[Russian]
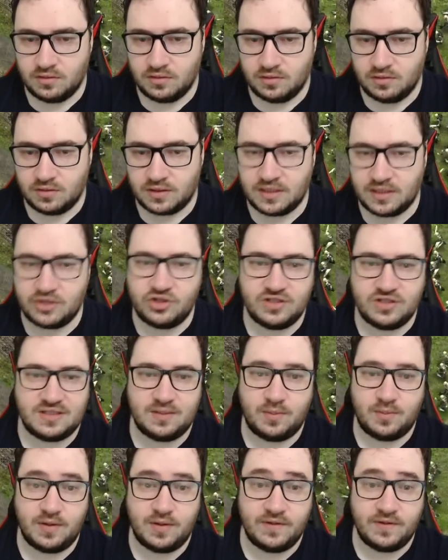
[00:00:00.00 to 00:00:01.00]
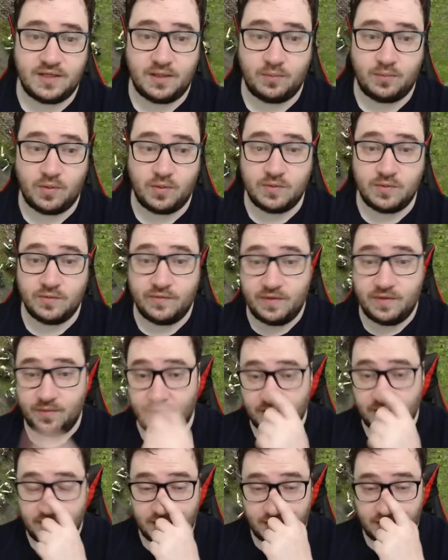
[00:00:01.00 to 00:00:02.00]
Как же забавно, я помню
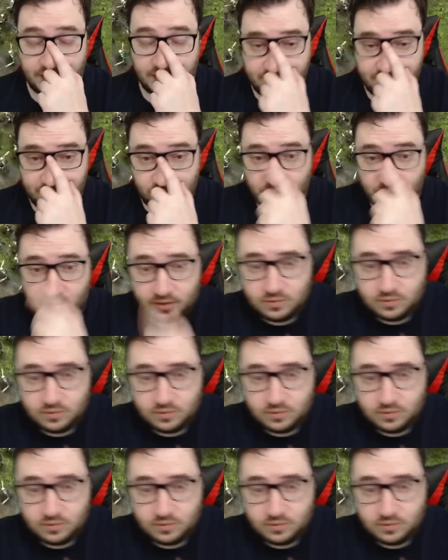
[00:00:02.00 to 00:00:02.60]
времена, когда Нуаду